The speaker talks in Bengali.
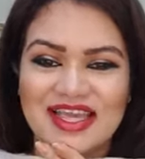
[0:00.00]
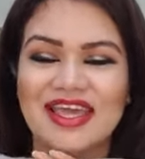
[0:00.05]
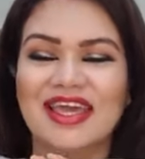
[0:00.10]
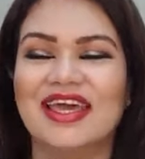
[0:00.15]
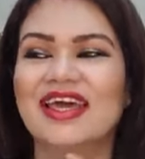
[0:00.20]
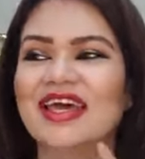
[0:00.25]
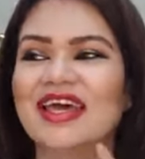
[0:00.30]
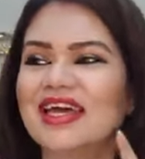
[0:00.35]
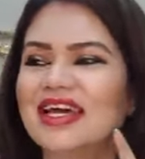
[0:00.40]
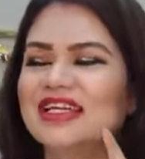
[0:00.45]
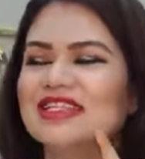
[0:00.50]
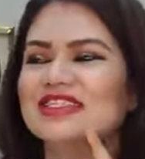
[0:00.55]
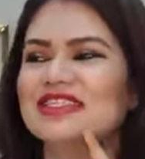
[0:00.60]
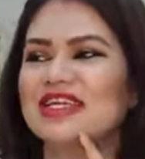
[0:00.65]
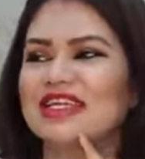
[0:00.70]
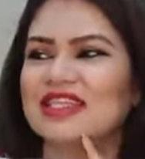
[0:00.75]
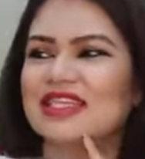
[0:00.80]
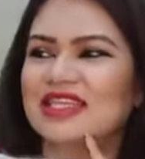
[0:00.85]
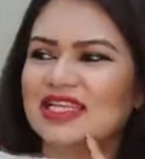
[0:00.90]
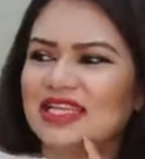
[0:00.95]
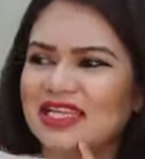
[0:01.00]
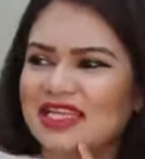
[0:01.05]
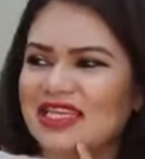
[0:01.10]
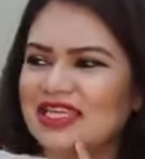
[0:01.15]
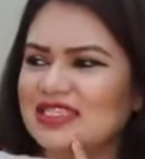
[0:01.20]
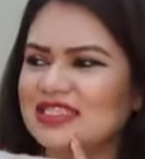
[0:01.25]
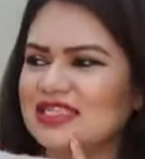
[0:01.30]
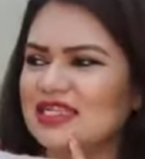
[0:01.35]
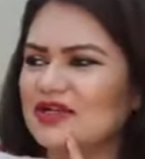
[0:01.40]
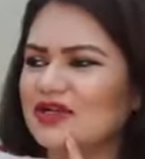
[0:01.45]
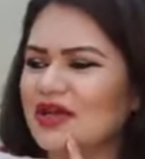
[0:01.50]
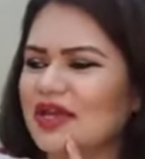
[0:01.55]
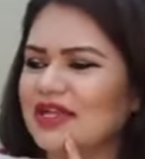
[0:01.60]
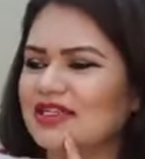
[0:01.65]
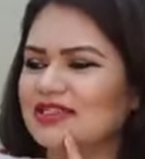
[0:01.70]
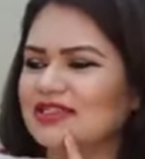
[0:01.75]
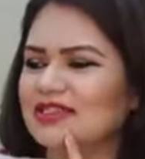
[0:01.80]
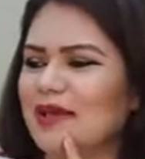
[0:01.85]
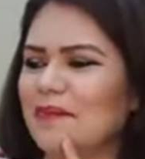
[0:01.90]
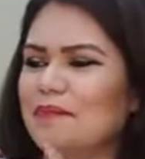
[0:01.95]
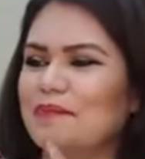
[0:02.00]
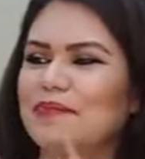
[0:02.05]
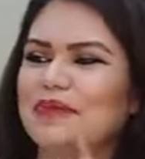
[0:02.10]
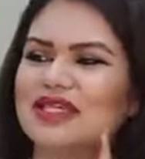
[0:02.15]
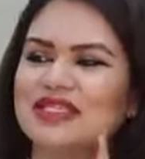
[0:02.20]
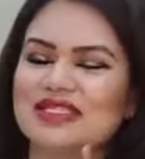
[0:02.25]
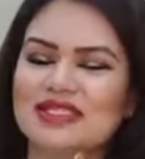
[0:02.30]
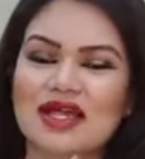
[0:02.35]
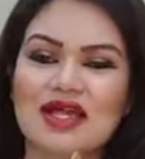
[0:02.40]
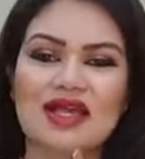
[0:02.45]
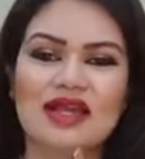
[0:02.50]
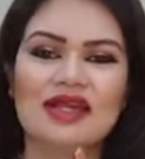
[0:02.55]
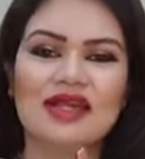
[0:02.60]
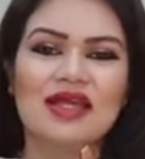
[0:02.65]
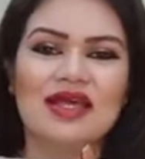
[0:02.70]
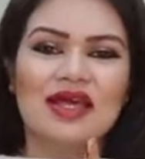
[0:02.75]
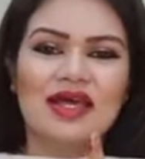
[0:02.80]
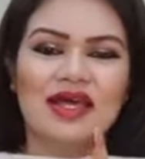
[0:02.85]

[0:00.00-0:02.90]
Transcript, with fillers: হ্যাঁ সেদিন কি যেন একটা পিজার